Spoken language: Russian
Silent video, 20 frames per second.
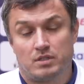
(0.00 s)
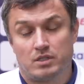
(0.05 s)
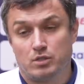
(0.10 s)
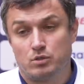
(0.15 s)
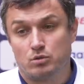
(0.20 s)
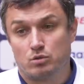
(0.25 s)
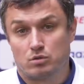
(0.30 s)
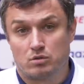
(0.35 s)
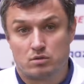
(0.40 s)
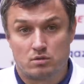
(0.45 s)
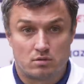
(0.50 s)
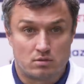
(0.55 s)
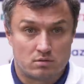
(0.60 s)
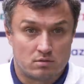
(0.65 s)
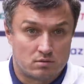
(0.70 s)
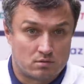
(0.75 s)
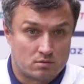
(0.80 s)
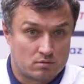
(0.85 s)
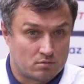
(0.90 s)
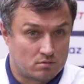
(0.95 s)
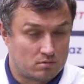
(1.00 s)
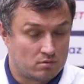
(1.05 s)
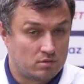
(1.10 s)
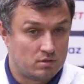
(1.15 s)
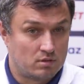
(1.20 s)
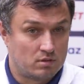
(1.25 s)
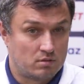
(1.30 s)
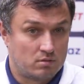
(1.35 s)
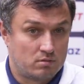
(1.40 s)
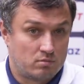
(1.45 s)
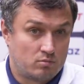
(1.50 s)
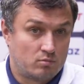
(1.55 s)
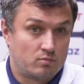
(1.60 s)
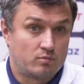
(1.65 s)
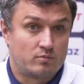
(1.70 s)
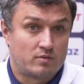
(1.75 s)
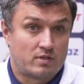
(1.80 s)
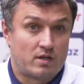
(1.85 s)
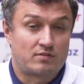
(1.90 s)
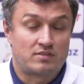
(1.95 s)
подойдет, ну,
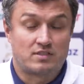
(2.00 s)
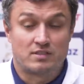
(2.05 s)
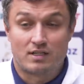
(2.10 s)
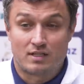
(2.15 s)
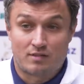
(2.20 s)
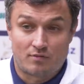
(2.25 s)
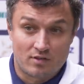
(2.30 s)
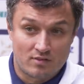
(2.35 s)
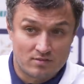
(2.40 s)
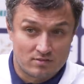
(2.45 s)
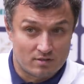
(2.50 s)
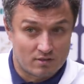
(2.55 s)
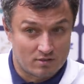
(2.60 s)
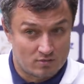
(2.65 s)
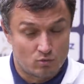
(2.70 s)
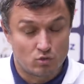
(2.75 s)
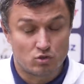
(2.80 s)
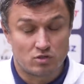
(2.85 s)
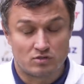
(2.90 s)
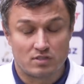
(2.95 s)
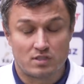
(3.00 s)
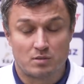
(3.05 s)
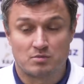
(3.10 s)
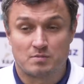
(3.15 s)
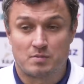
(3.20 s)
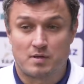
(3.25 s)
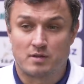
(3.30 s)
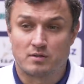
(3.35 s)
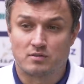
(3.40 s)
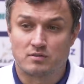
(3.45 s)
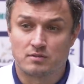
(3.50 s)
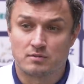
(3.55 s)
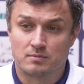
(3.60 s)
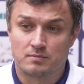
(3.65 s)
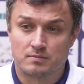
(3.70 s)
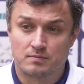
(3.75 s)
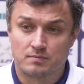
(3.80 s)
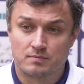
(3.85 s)
как всегда, ответственно и точно с этим справится.